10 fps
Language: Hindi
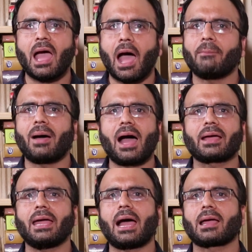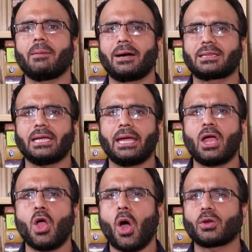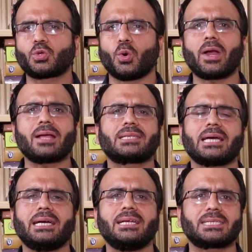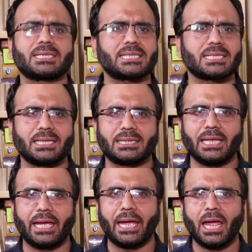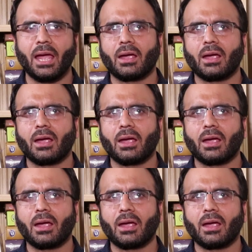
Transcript: हम आगे आगे बढ़ते हैं और थोड़ा सा ये डिस्कस करते हैं